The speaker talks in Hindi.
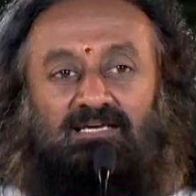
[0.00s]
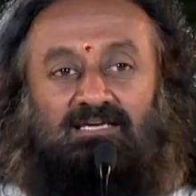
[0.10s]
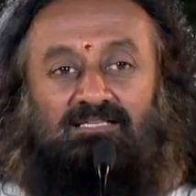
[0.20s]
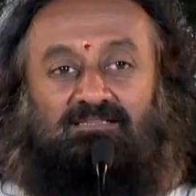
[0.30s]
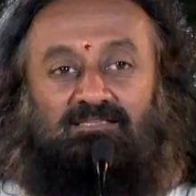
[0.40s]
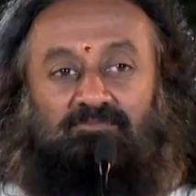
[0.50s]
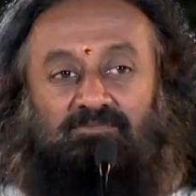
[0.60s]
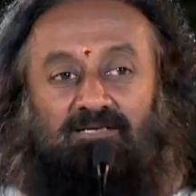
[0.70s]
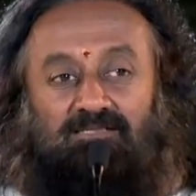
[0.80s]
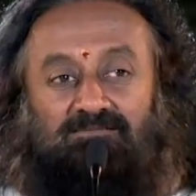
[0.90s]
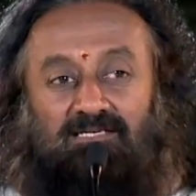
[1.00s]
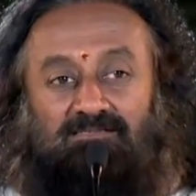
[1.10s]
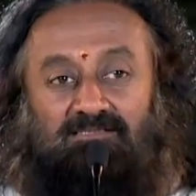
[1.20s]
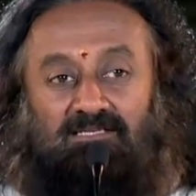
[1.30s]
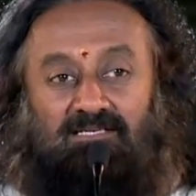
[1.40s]
है तब याद
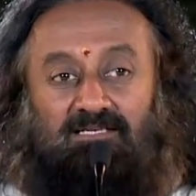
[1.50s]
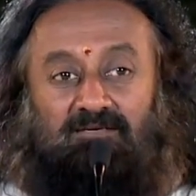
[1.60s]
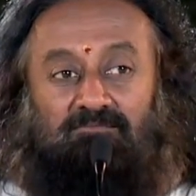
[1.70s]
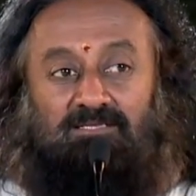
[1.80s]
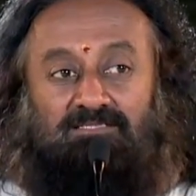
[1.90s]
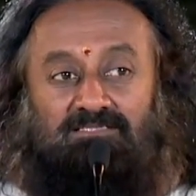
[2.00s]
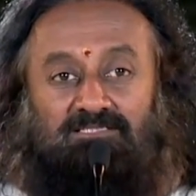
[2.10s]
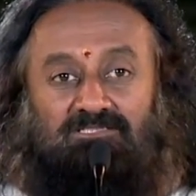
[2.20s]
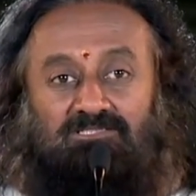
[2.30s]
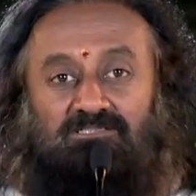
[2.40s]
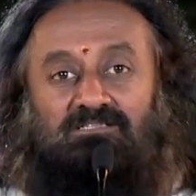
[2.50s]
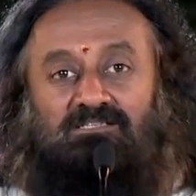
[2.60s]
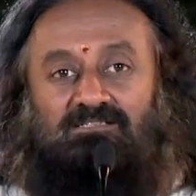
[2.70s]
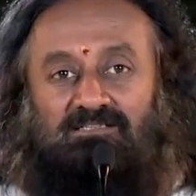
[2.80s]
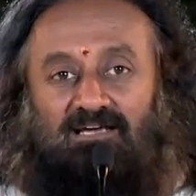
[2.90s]
जाता है अरे हमने सींचन
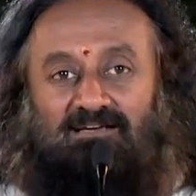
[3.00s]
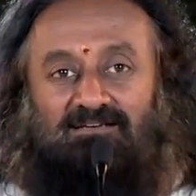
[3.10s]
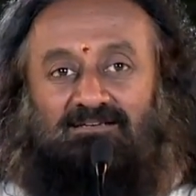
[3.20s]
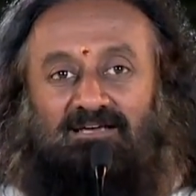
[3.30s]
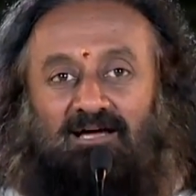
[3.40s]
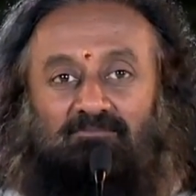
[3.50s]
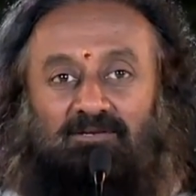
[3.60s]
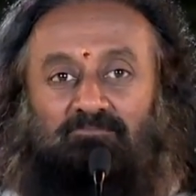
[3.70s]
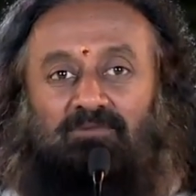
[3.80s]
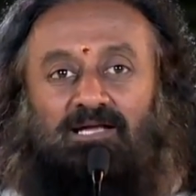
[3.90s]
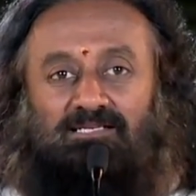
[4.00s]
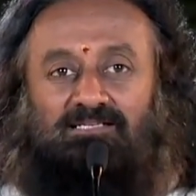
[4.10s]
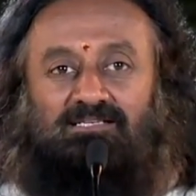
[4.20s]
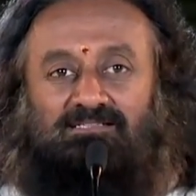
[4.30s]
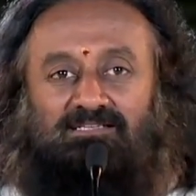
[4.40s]
नहीं किया हमने पानी
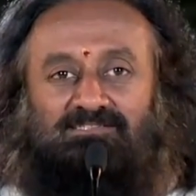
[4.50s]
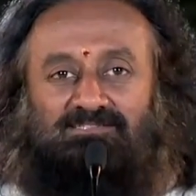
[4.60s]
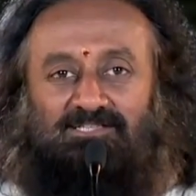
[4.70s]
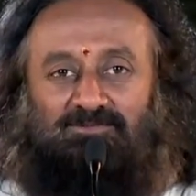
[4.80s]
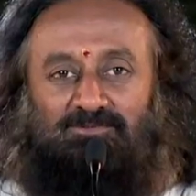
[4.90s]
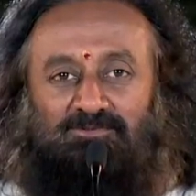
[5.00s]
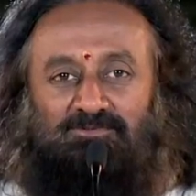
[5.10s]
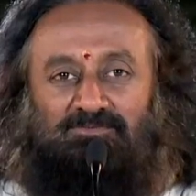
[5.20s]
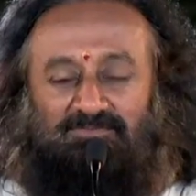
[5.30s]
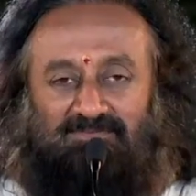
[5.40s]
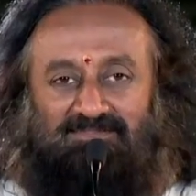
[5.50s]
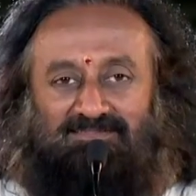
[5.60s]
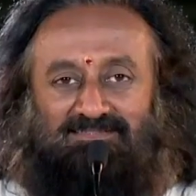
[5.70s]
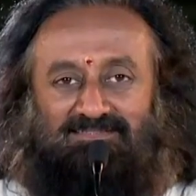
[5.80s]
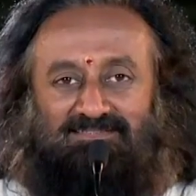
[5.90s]
नहीं दिया जड़ को
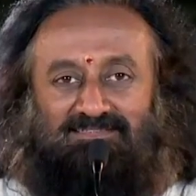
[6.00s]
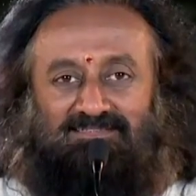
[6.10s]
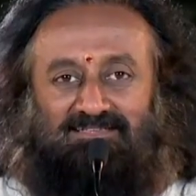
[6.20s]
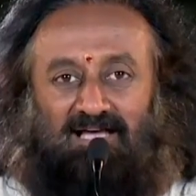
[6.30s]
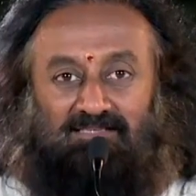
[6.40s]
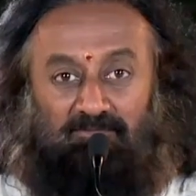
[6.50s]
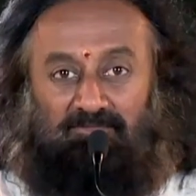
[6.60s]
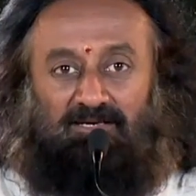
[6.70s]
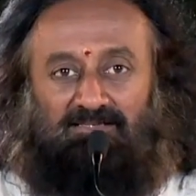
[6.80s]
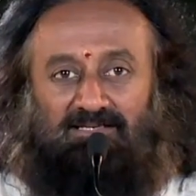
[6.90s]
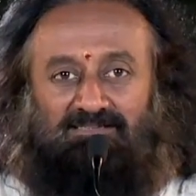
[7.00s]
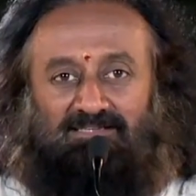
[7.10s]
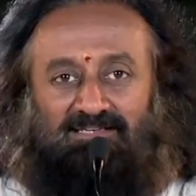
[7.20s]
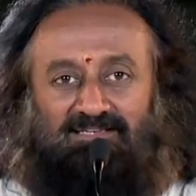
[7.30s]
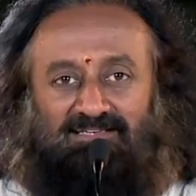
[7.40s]
तब याद
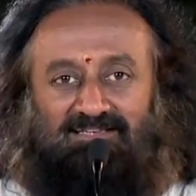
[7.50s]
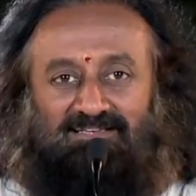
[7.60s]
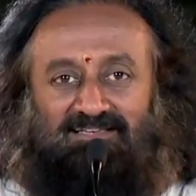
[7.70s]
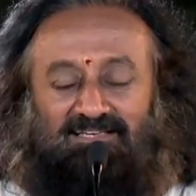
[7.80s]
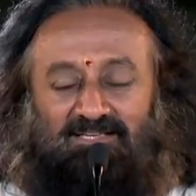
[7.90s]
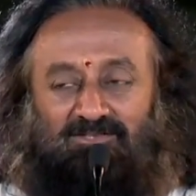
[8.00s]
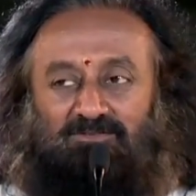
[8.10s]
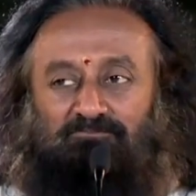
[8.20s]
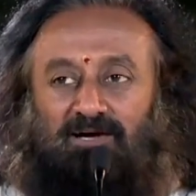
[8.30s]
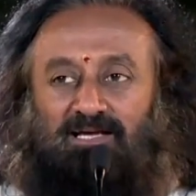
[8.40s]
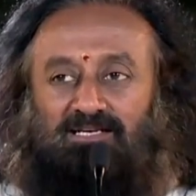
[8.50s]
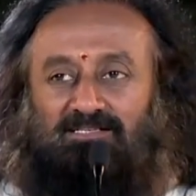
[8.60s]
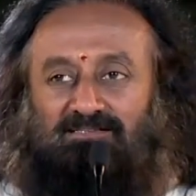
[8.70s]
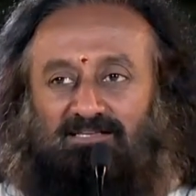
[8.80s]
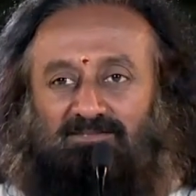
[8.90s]
आता है तो
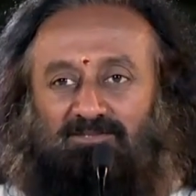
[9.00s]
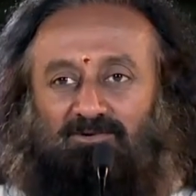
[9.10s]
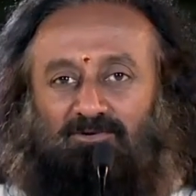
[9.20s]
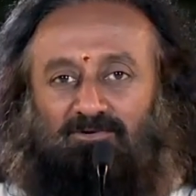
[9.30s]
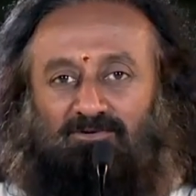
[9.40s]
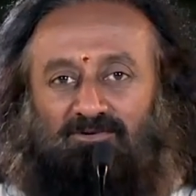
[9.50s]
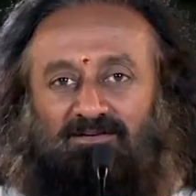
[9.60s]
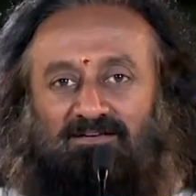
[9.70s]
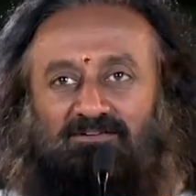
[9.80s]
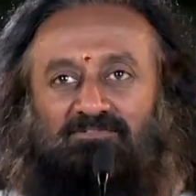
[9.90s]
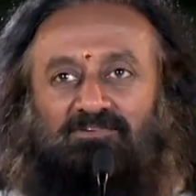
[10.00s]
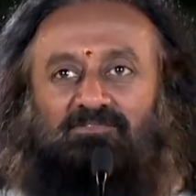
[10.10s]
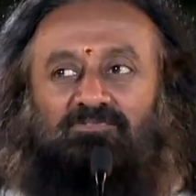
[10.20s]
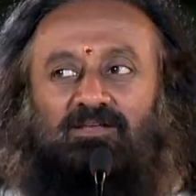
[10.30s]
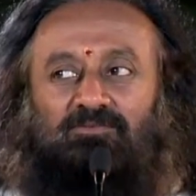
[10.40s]
पानी देते हो
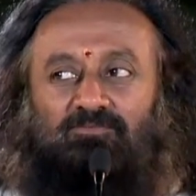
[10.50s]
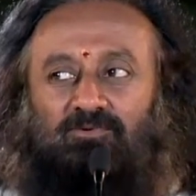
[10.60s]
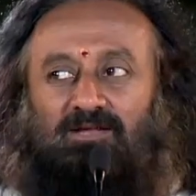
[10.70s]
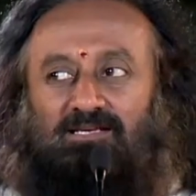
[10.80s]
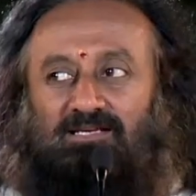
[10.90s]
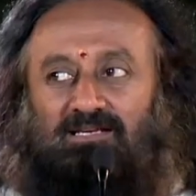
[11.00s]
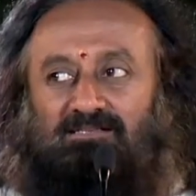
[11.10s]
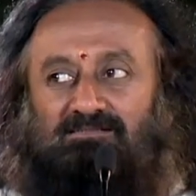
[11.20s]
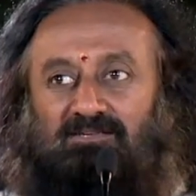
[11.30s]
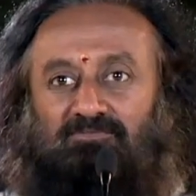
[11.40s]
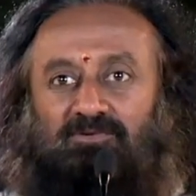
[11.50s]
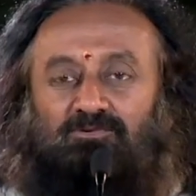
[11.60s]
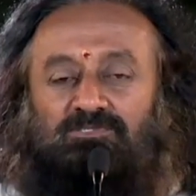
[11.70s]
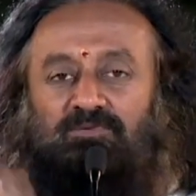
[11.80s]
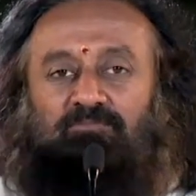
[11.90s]
फिर फल फूल आने लगता है फिर
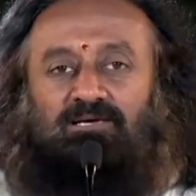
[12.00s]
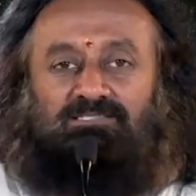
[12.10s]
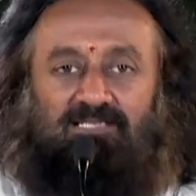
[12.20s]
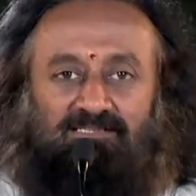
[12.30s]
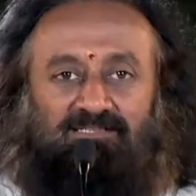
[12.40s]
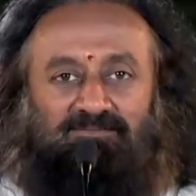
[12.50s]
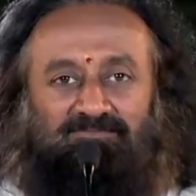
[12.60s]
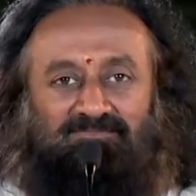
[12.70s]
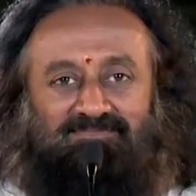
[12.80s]
उसमें बह जाते हैं